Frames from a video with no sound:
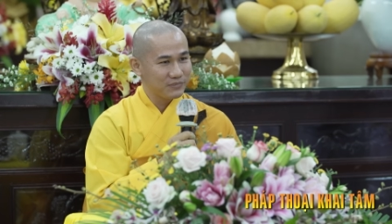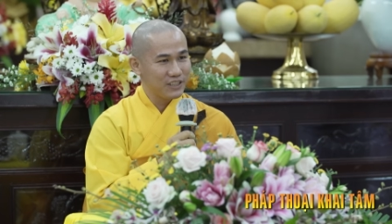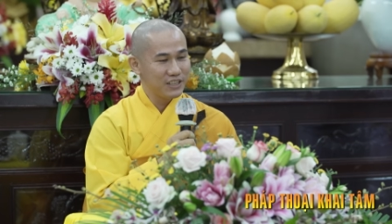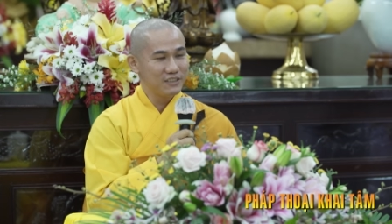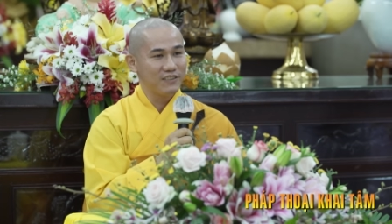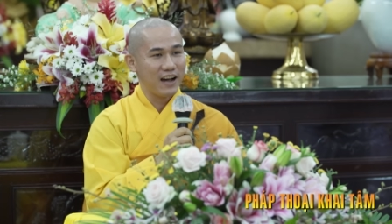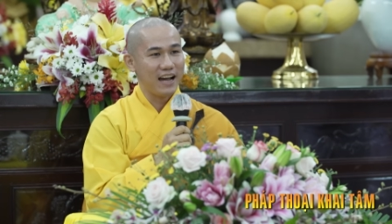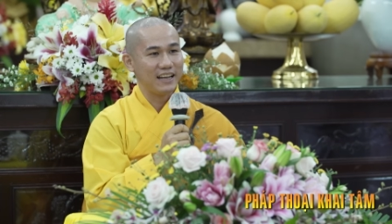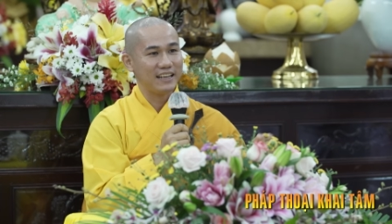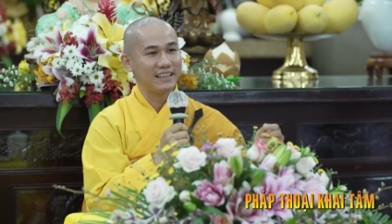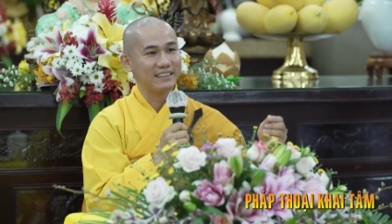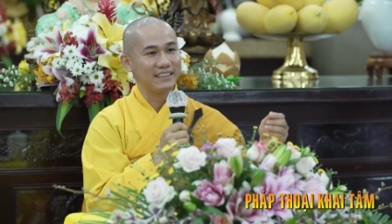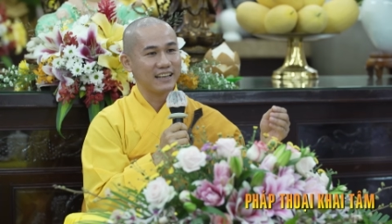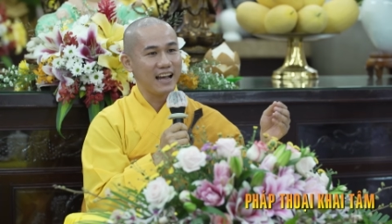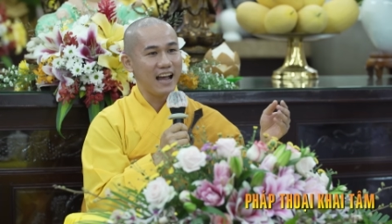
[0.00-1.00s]
Như
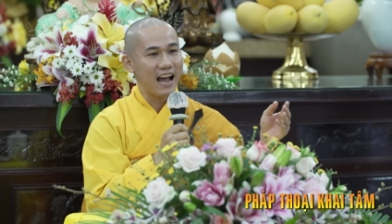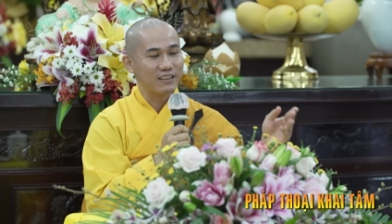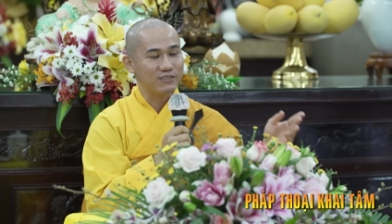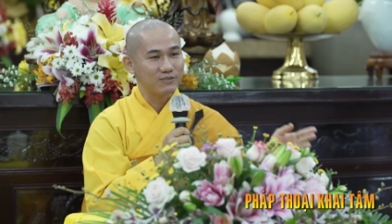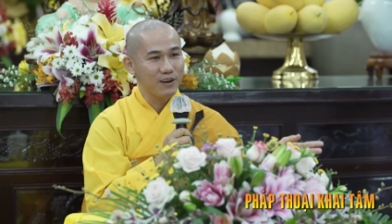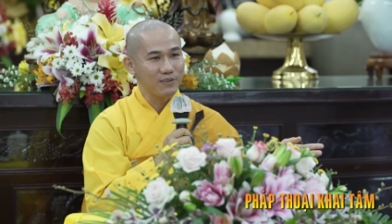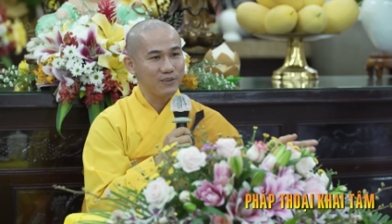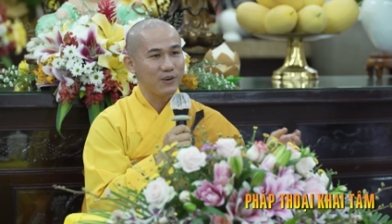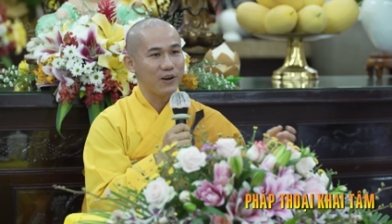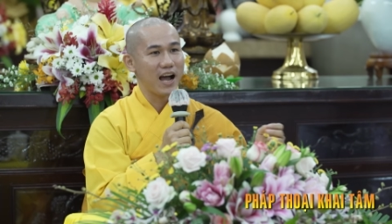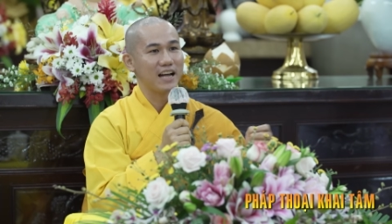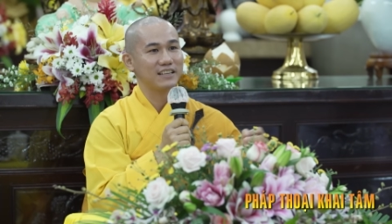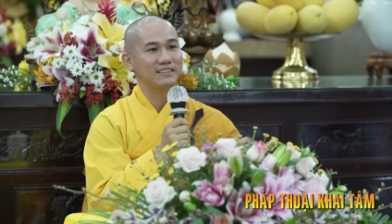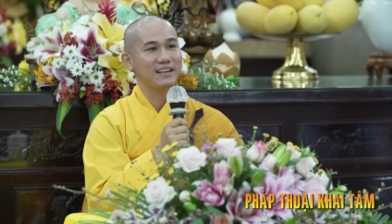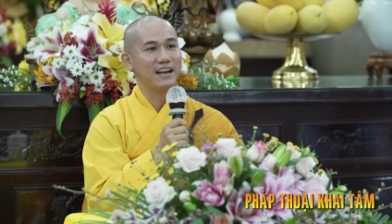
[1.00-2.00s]
vậy cái hạnh phúc của
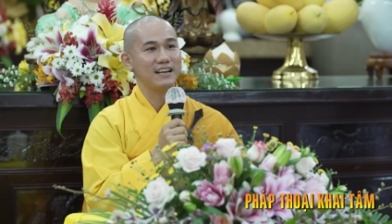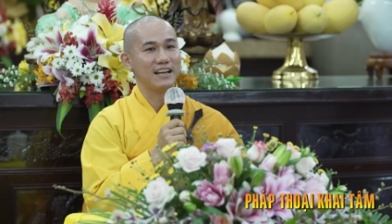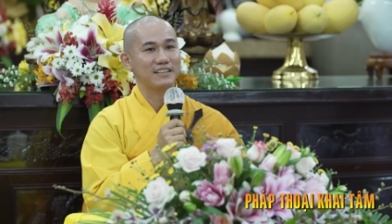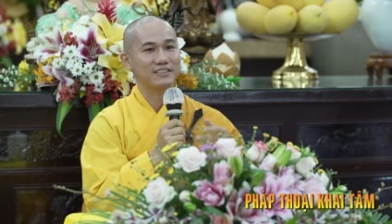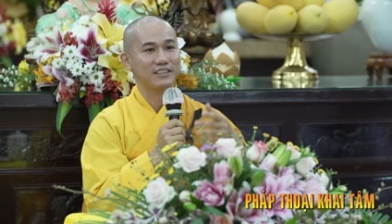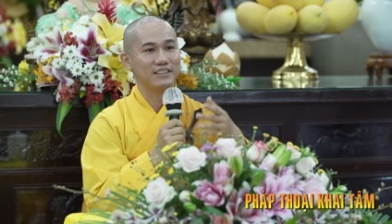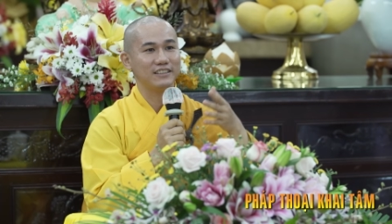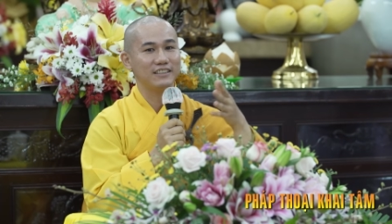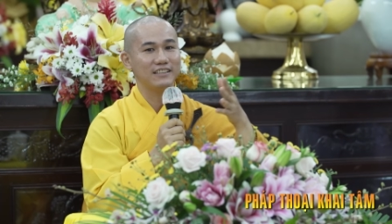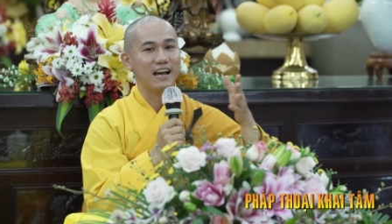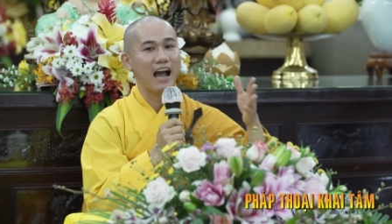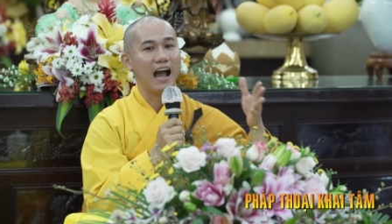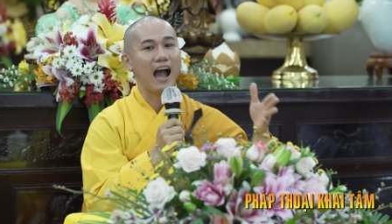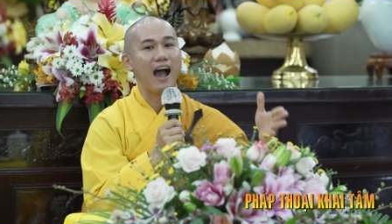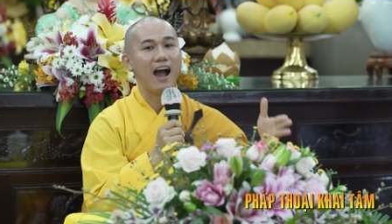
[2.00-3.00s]
anh đó là sự
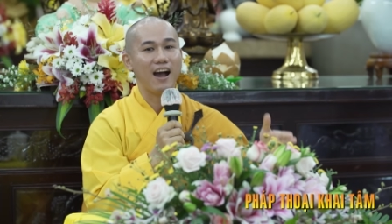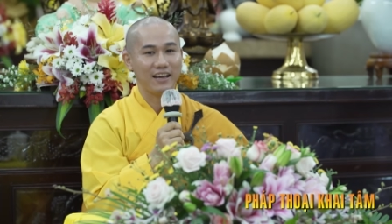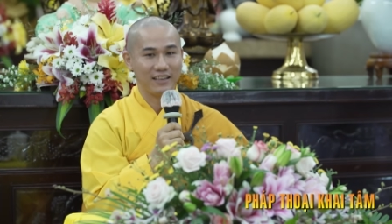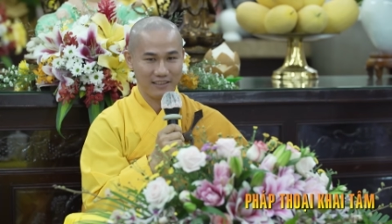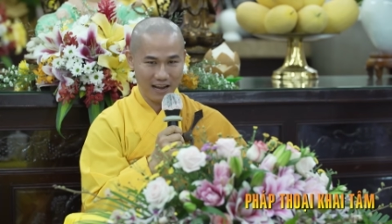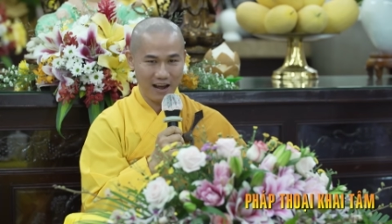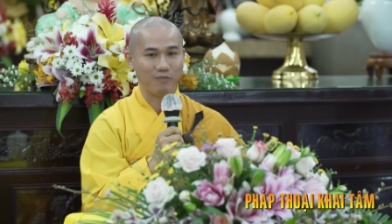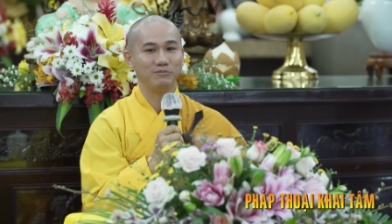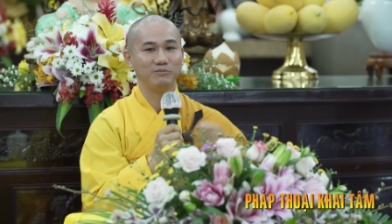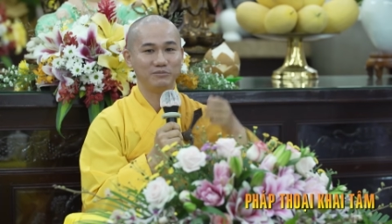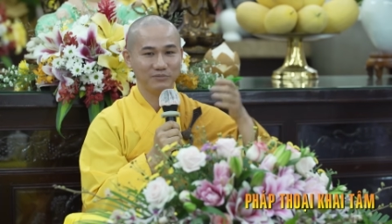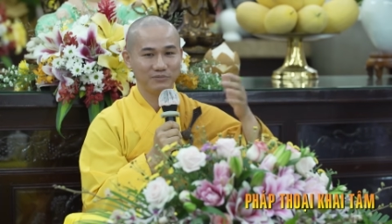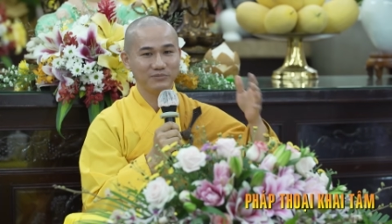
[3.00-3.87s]
hài lòng.